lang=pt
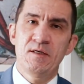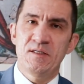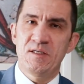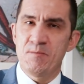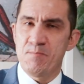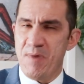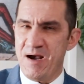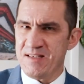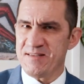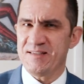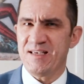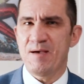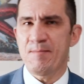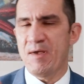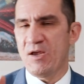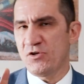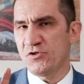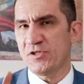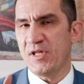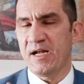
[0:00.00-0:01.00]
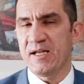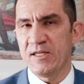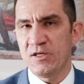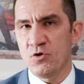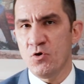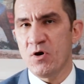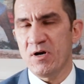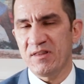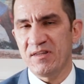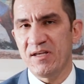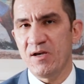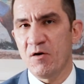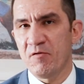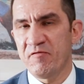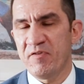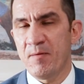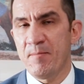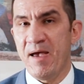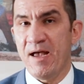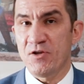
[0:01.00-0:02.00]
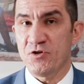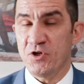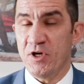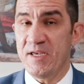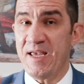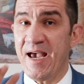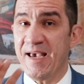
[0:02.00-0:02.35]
que basicamente está ali em ordem alfabética.